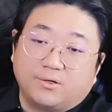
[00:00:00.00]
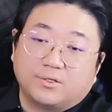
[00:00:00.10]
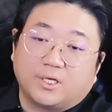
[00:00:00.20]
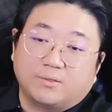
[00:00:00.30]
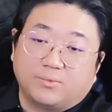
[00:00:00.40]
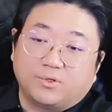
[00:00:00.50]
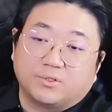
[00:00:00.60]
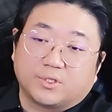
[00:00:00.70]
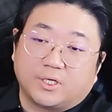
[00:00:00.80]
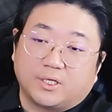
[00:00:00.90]
성게
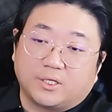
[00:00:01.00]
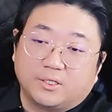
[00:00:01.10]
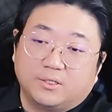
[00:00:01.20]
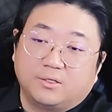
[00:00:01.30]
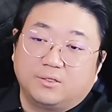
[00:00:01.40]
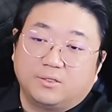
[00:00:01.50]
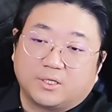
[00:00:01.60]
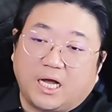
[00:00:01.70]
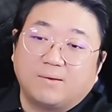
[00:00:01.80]
뭐 이렇게 어